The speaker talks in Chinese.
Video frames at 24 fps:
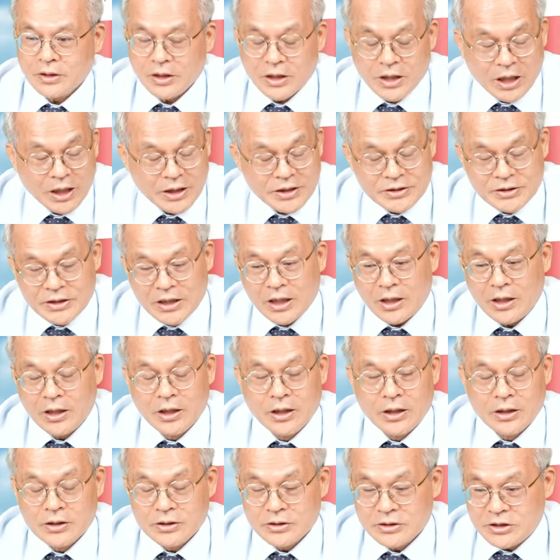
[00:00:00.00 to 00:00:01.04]
你看一下
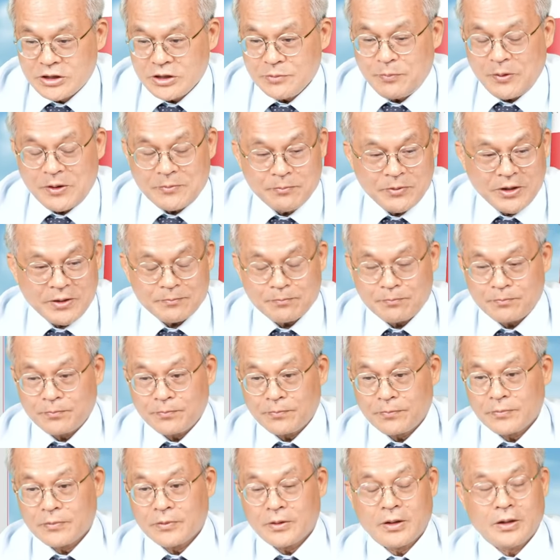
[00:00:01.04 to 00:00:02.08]
基本面，
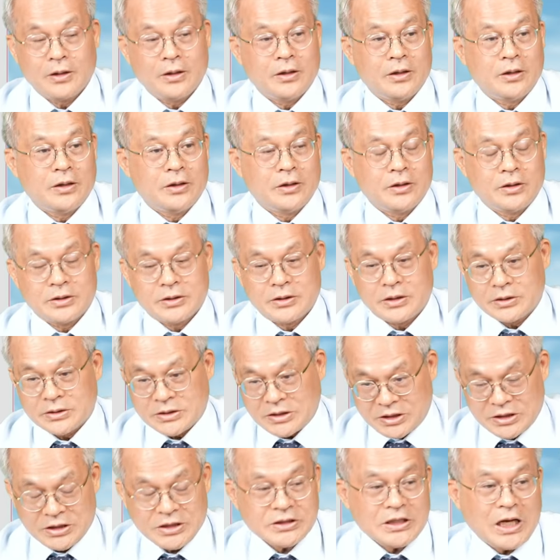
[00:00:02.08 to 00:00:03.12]

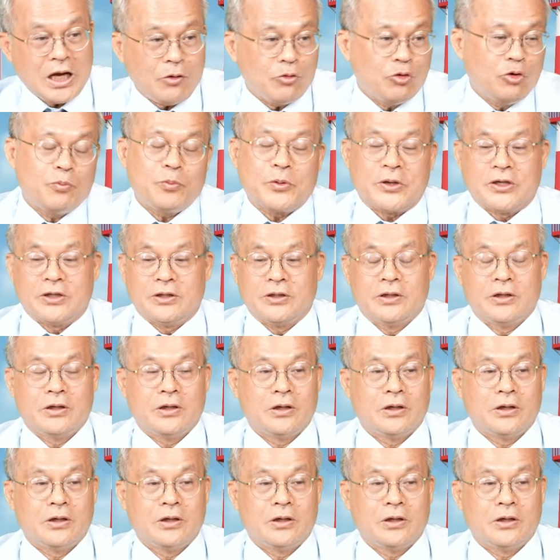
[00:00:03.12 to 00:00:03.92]
奇差无比，